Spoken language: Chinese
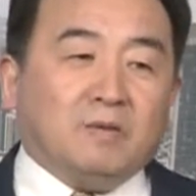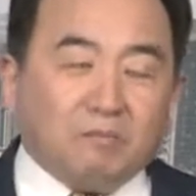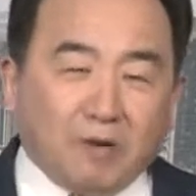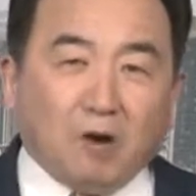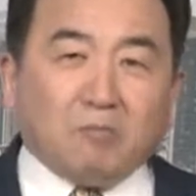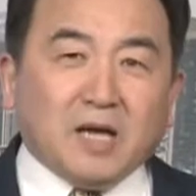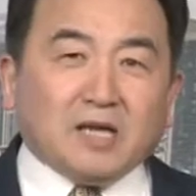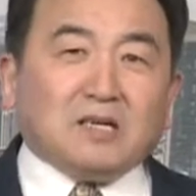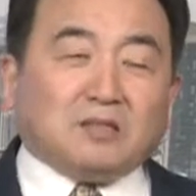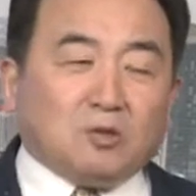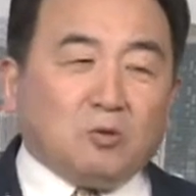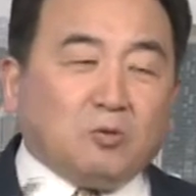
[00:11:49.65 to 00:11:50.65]
表面
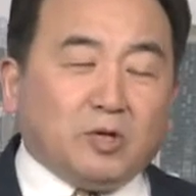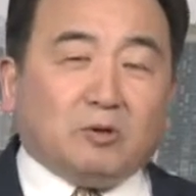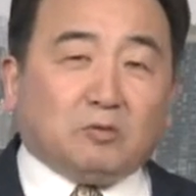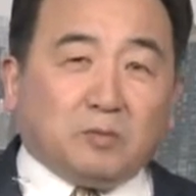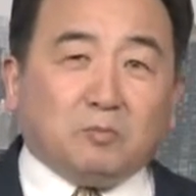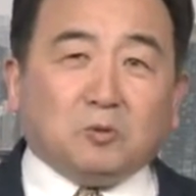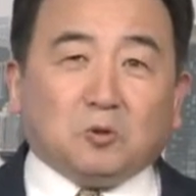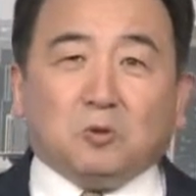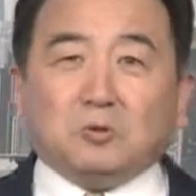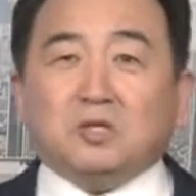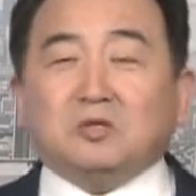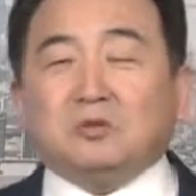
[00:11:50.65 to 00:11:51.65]
上都会有着不
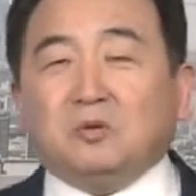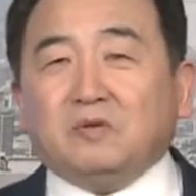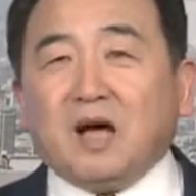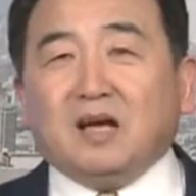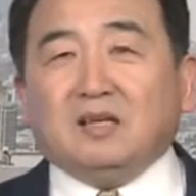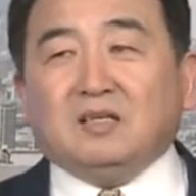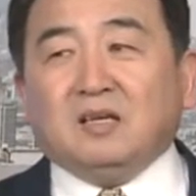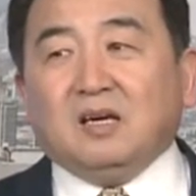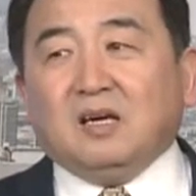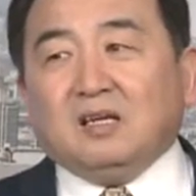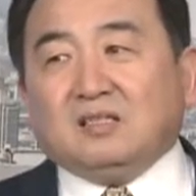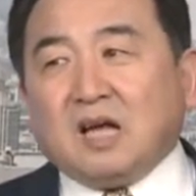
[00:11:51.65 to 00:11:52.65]
同的说法，
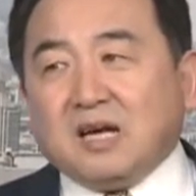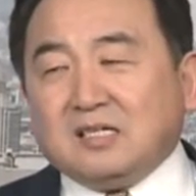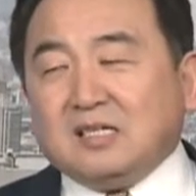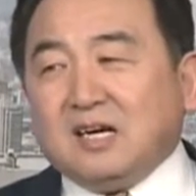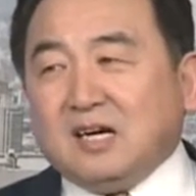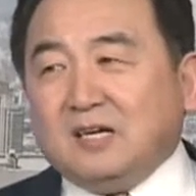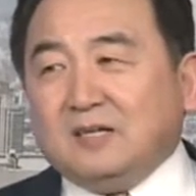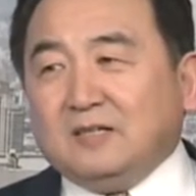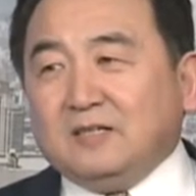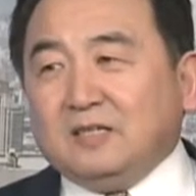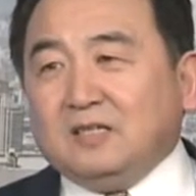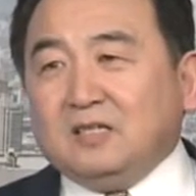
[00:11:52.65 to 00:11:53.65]
但是呢，
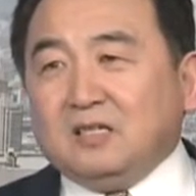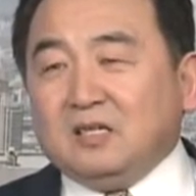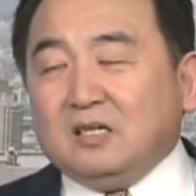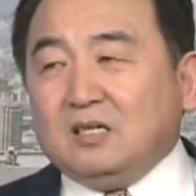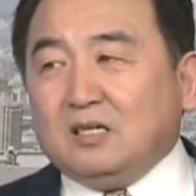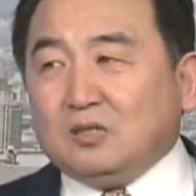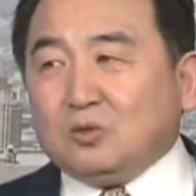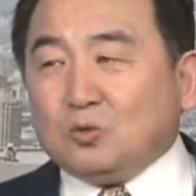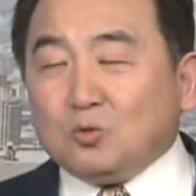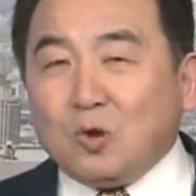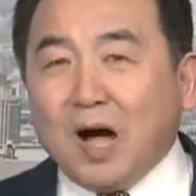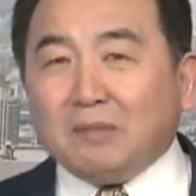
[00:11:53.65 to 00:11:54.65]

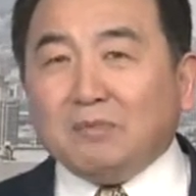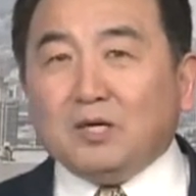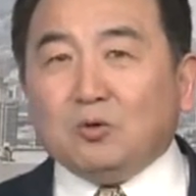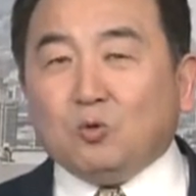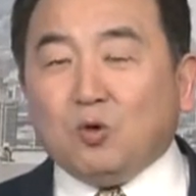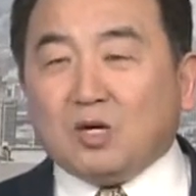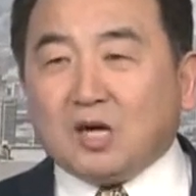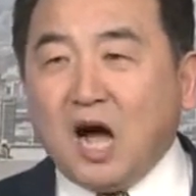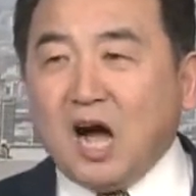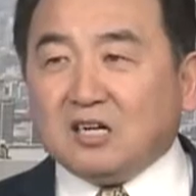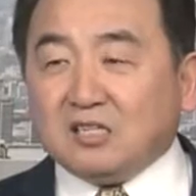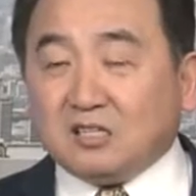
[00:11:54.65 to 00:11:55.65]
中华民国
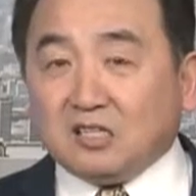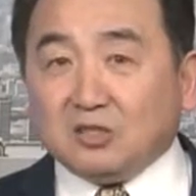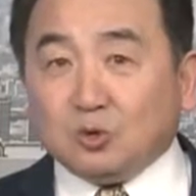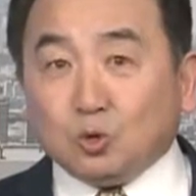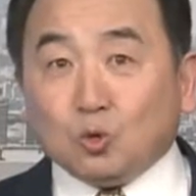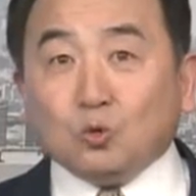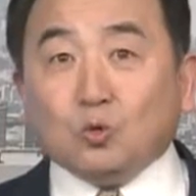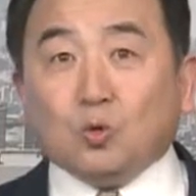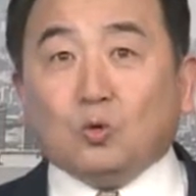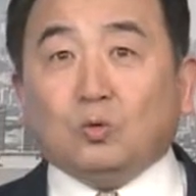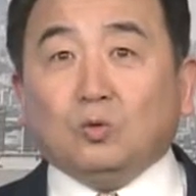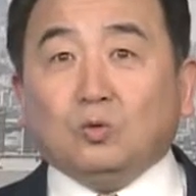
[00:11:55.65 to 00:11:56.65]
抗争中
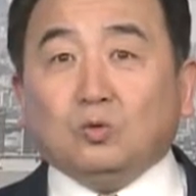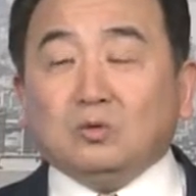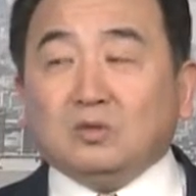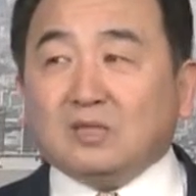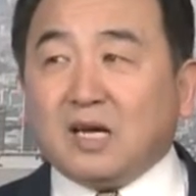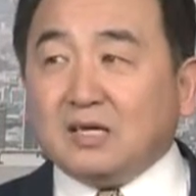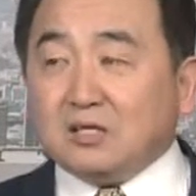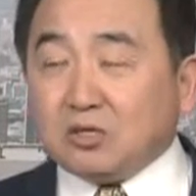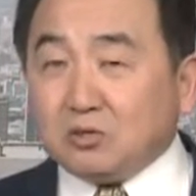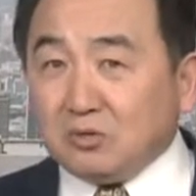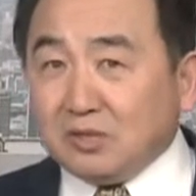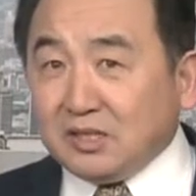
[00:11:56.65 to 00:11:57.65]
共，在
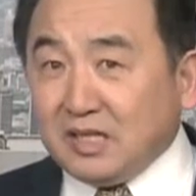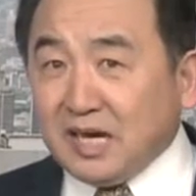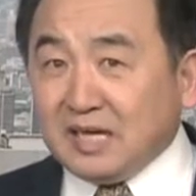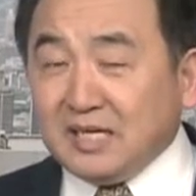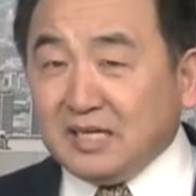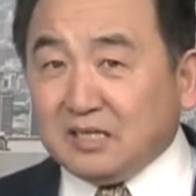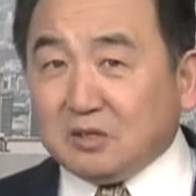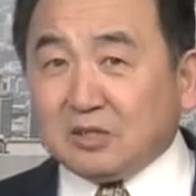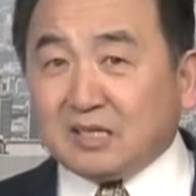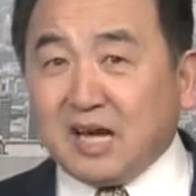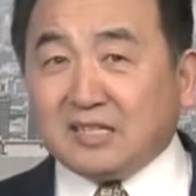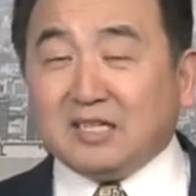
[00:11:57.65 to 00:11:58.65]
顺天意的
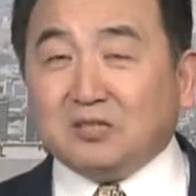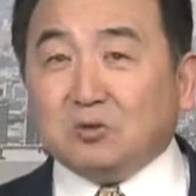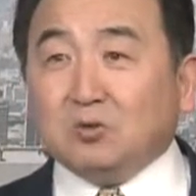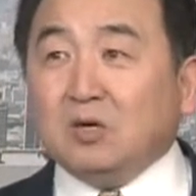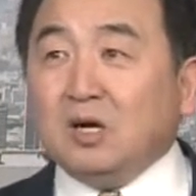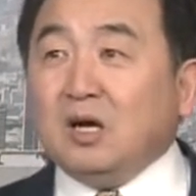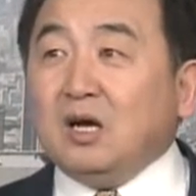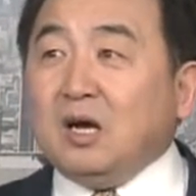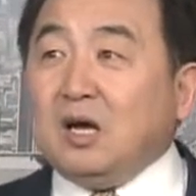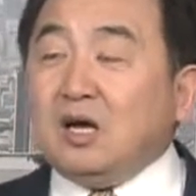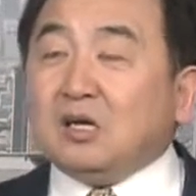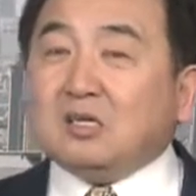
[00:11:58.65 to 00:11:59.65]
概念中，
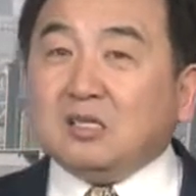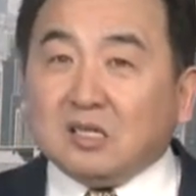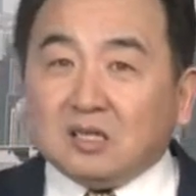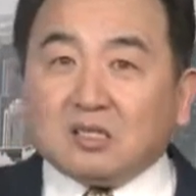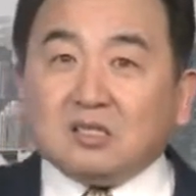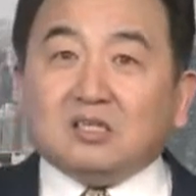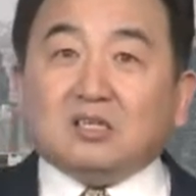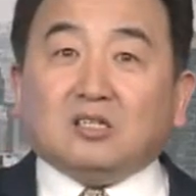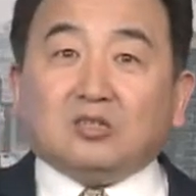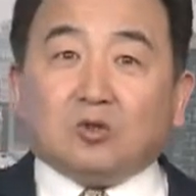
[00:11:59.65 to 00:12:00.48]
各自的